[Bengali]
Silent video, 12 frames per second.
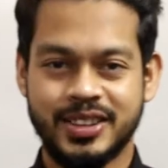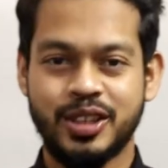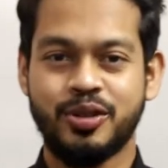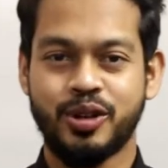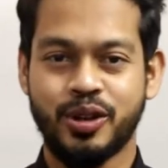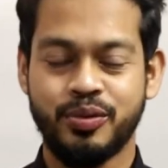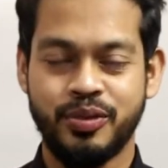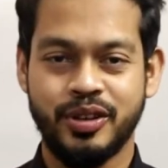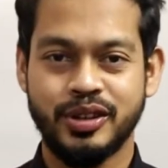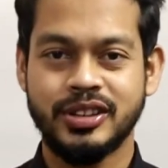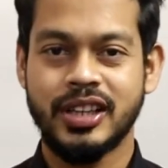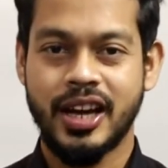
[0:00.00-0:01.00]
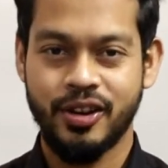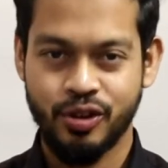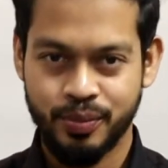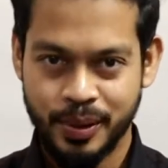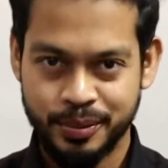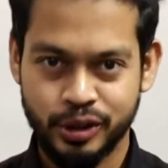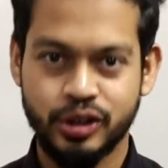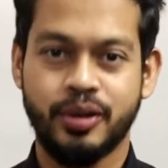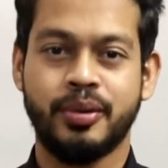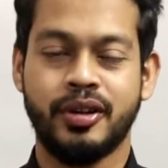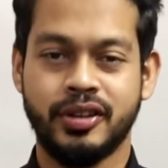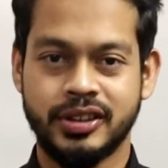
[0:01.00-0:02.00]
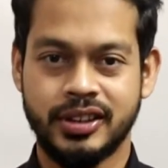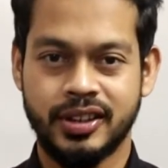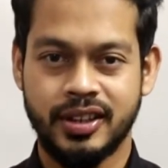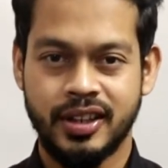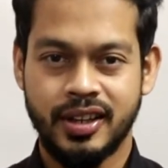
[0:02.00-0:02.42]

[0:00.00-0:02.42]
আসসালামু আলাইকুম ভিউয়ার্স আই হোপ আপনারা সবাই ভালো আছেন